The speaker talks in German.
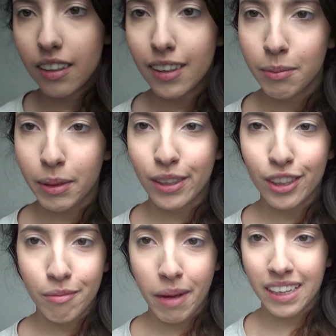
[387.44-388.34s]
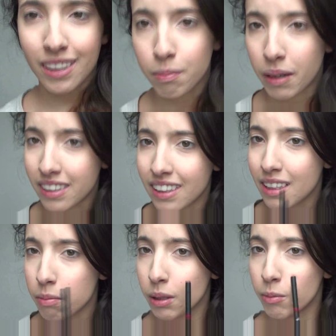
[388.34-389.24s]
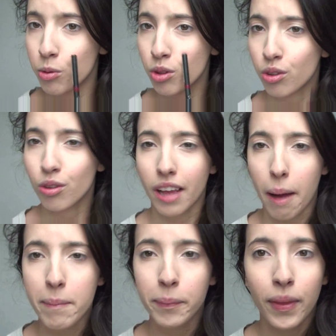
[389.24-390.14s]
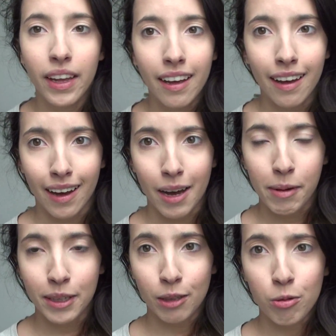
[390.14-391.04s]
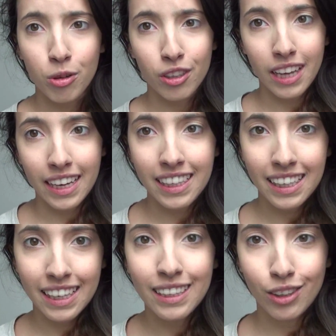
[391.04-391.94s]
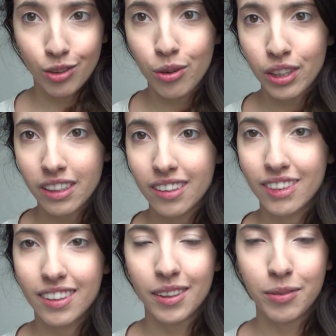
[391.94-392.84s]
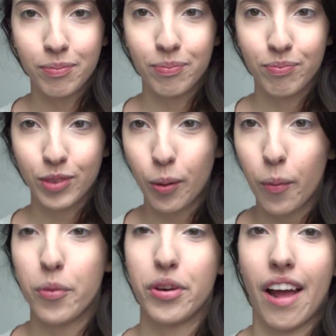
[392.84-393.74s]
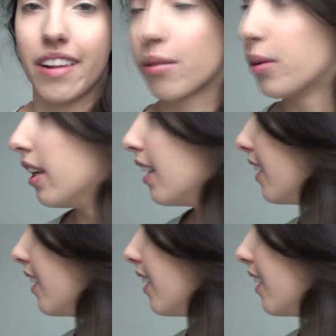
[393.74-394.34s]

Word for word: Äh, man könnte meinen, das passt jetzt nicht mit dem Rouge zusammen, aber der Rouge ist eigentlich eher ein natürliches gut. Also,